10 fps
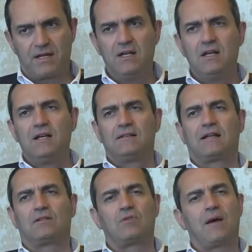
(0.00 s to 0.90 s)
È
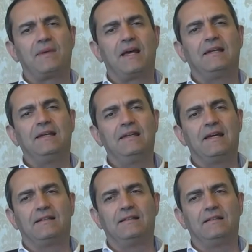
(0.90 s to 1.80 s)
stata una mia
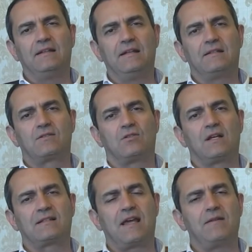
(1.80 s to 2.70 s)
linea di indirizzo
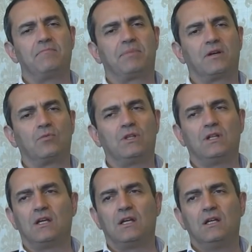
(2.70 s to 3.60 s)
da sempre,
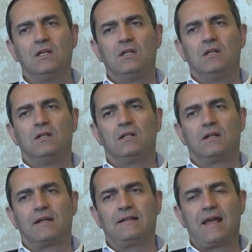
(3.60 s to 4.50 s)
quindi
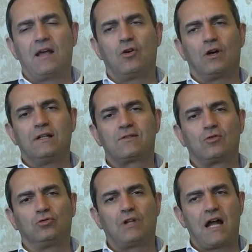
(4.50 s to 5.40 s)
eh, ritengo che il
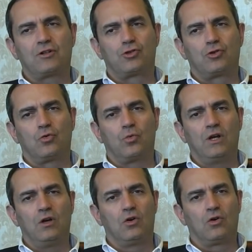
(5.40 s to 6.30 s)
sondaggio,
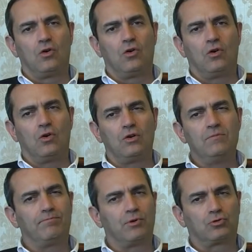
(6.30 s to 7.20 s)
quello
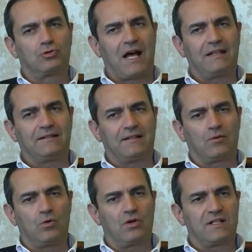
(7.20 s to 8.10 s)
importante, è
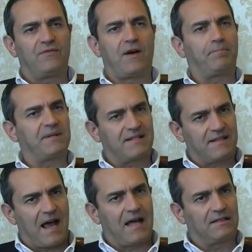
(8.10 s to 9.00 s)
quello che si fa per
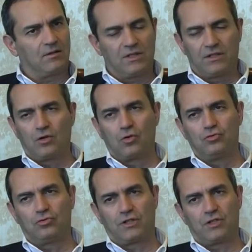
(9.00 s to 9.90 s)
strada, quando
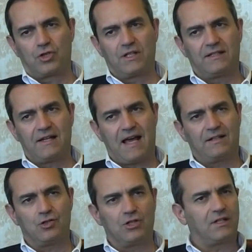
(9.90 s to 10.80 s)
incontri centinaia
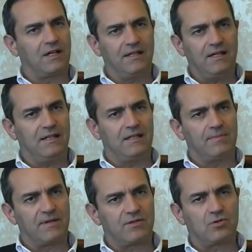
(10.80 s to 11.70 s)
di cittadini,
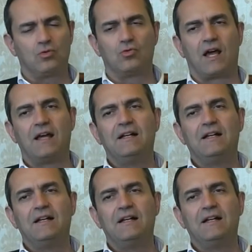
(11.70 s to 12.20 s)
di persone